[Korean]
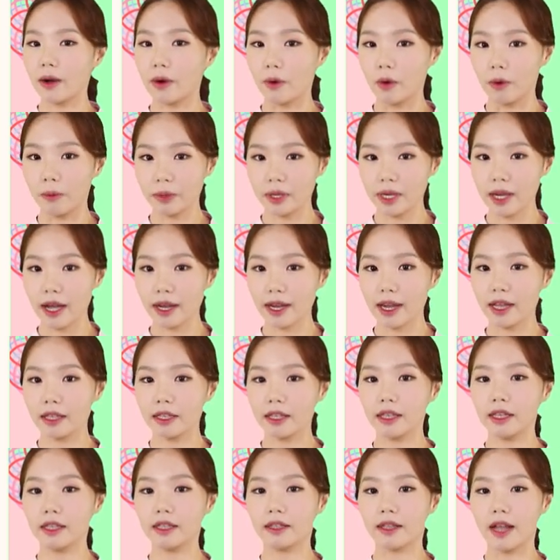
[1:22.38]

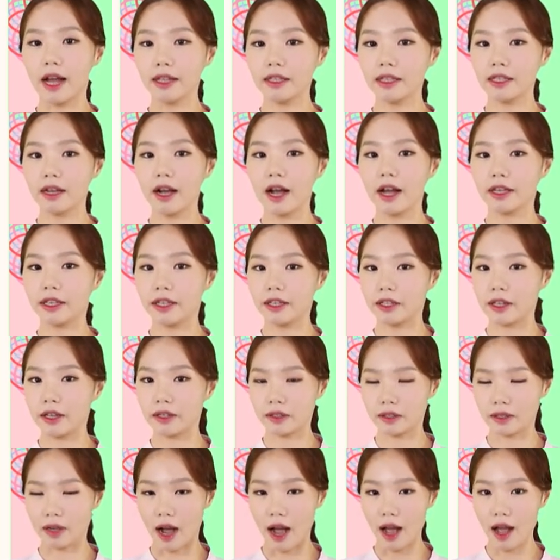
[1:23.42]
오미야게니 나니가
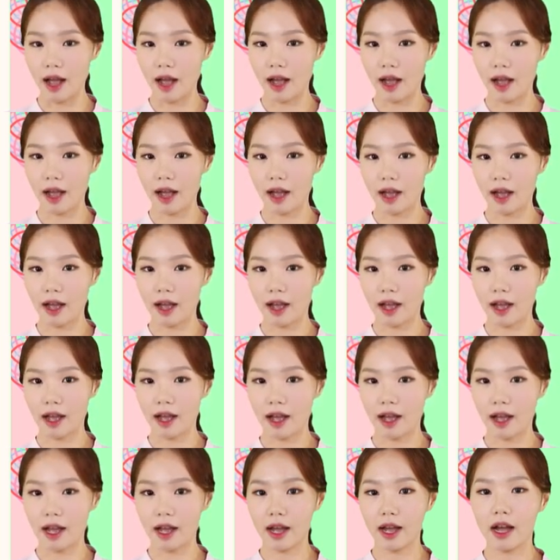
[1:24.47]
이いですか?
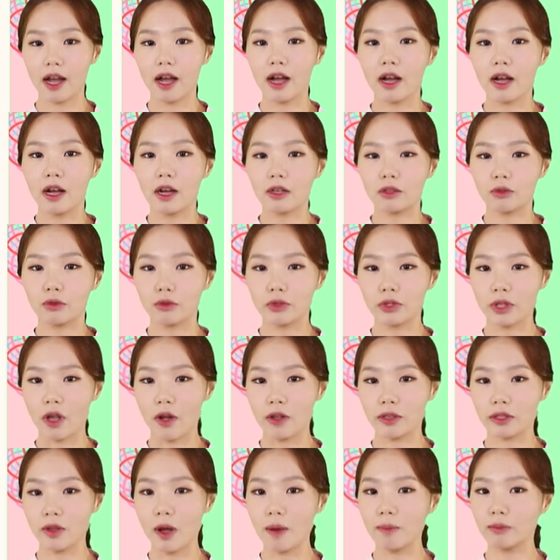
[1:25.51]

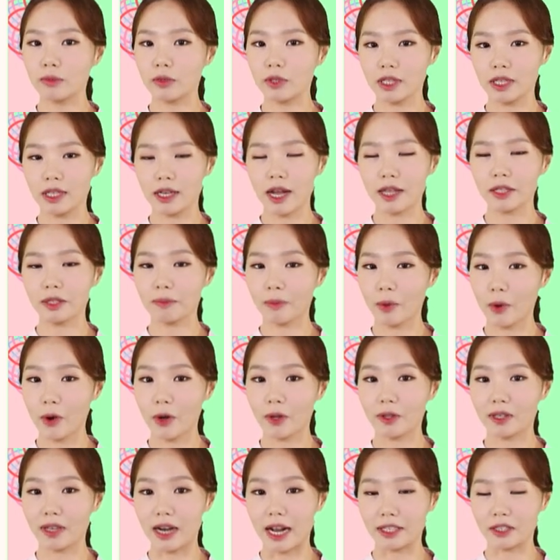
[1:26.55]
우선 선물이라는
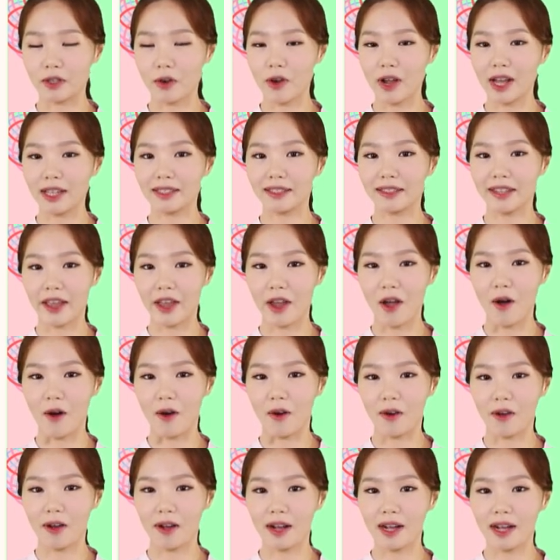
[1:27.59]
표현을 아셔야
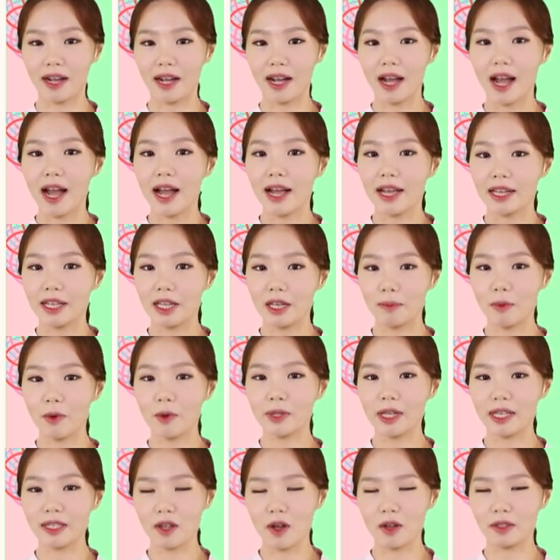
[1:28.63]
하는데요.
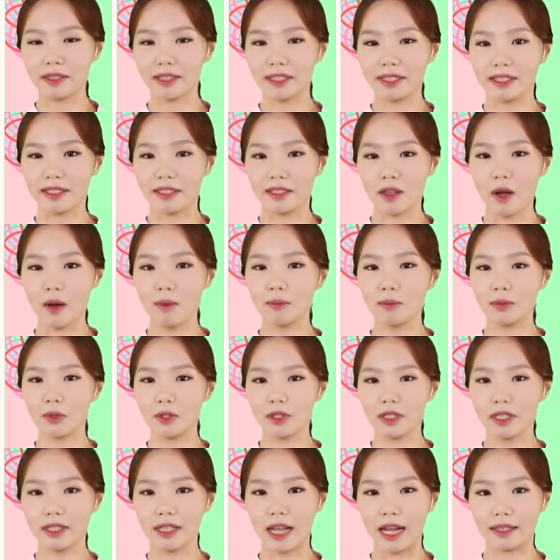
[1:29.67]
일본에서는
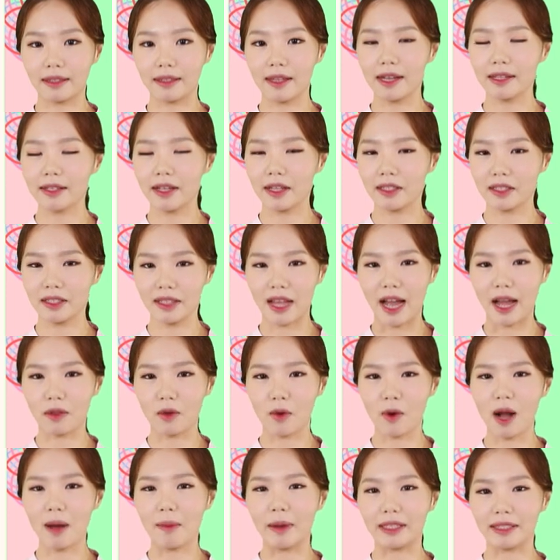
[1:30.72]
선물을 나타내는
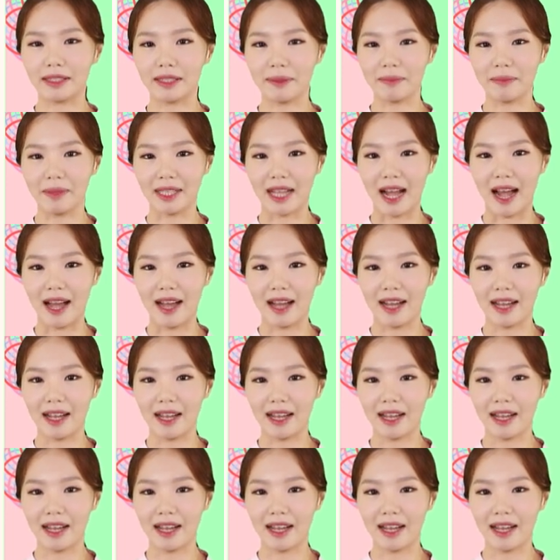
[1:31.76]
단어가 많습니다.